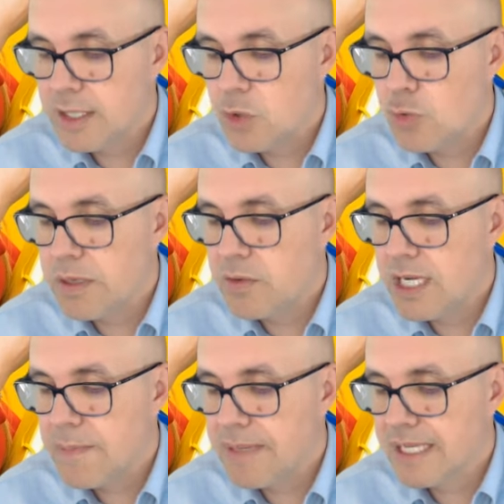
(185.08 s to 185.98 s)
que ocupan
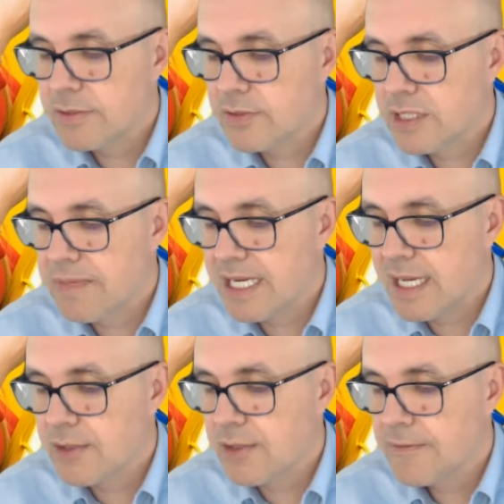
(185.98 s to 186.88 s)
un espacio
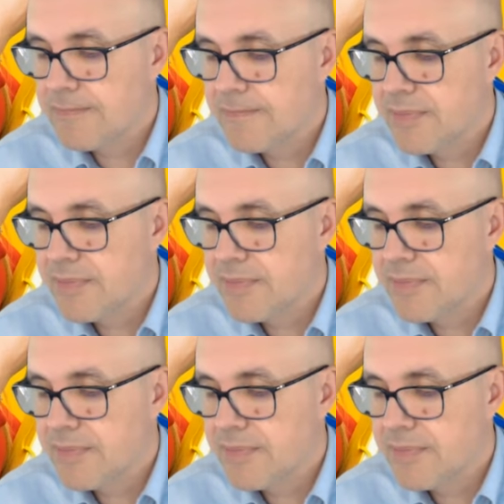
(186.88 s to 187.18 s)
separado